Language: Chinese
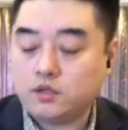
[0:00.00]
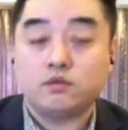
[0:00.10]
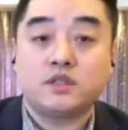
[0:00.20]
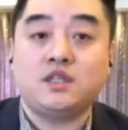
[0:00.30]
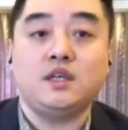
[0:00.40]
这
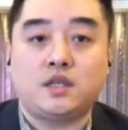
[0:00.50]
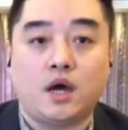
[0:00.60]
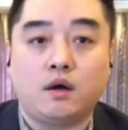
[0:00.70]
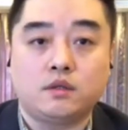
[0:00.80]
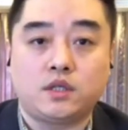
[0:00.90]
种技
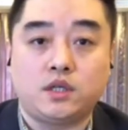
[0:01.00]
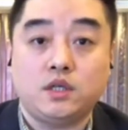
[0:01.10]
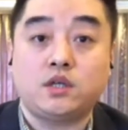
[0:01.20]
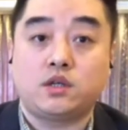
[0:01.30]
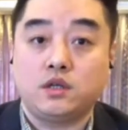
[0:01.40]
巧
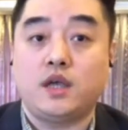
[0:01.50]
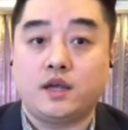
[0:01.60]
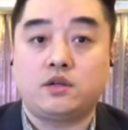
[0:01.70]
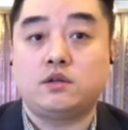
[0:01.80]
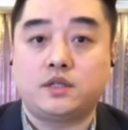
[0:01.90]
其实
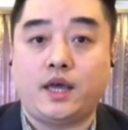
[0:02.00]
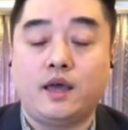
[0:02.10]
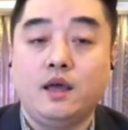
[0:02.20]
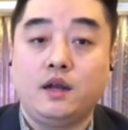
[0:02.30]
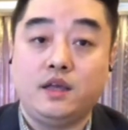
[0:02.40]
也是
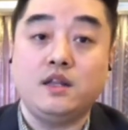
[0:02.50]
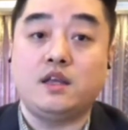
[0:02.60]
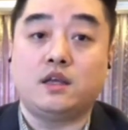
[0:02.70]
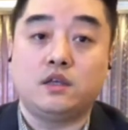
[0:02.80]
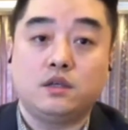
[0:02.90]
在离
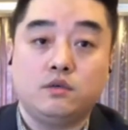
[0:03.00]
你